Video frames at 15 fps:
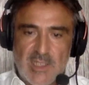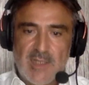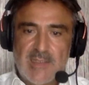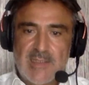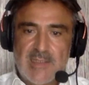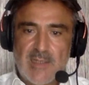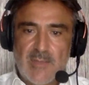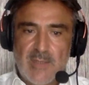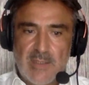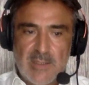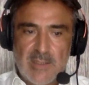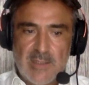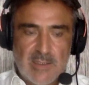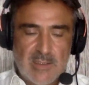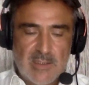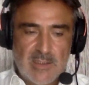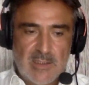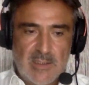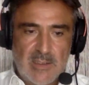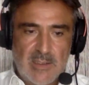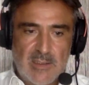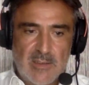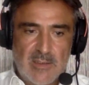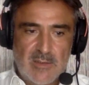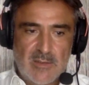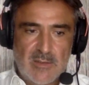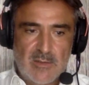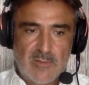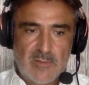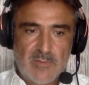des armées, qui est
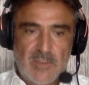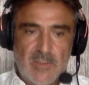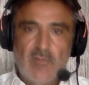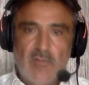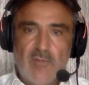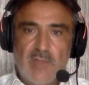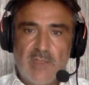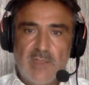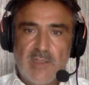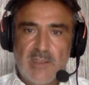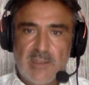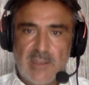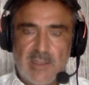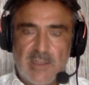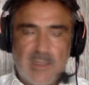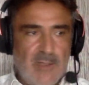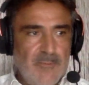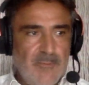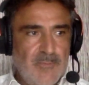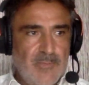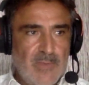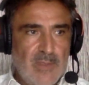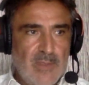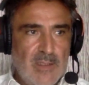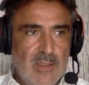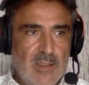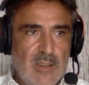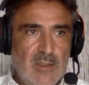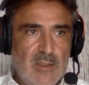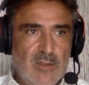Pierre de Villiers, qui était là,
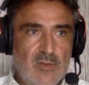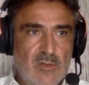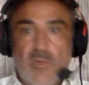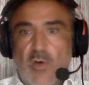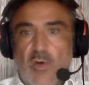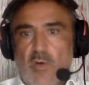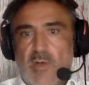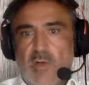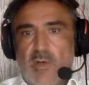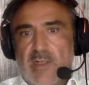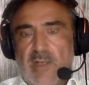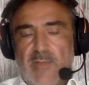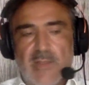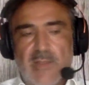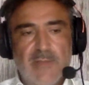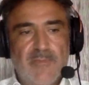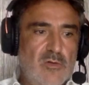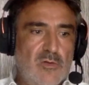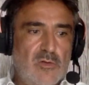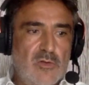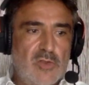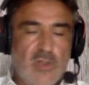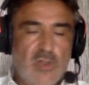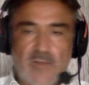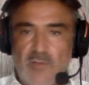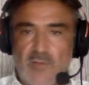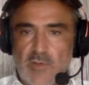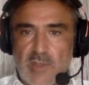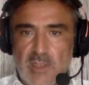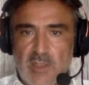numéro un de l'armée,
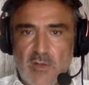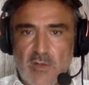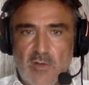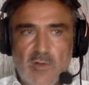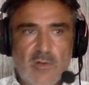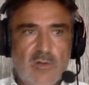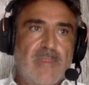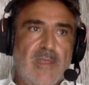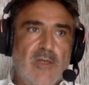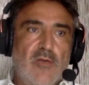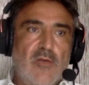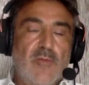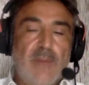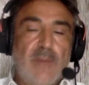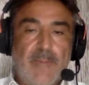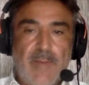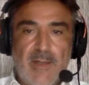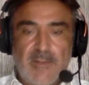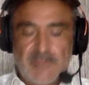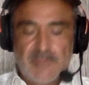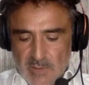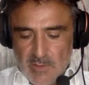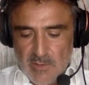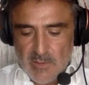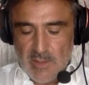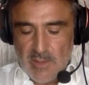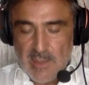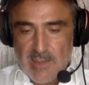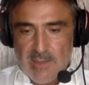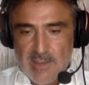Jean-Yves Le Drian, le papa
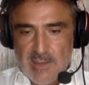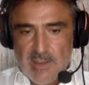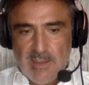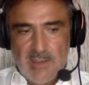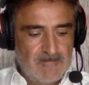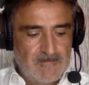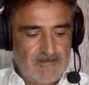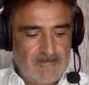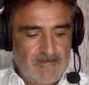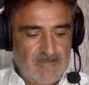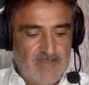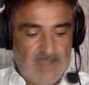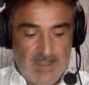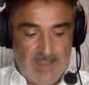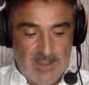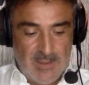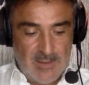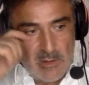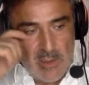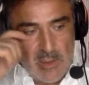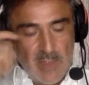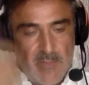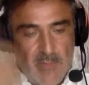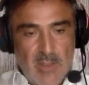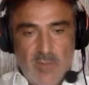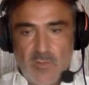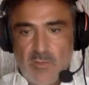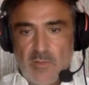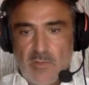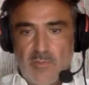d'Alexis Bastine, qui a un
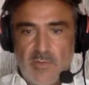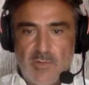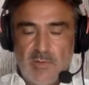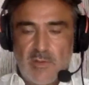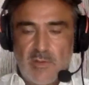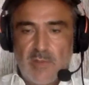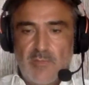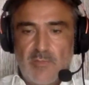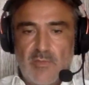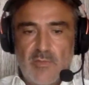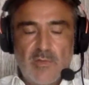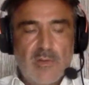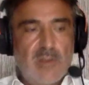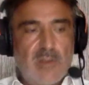maillot, en plus, un pull,